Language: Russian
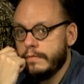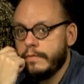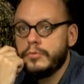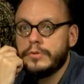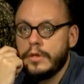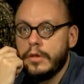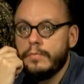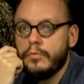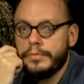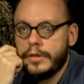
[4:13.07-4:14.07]
Вопрос стоял
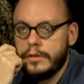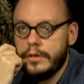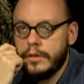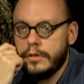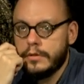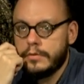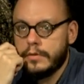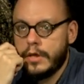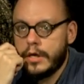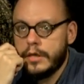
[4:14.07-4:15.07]
об уплотнении, что
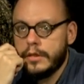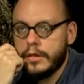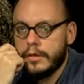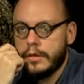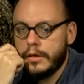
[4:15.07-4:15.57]
это какая-то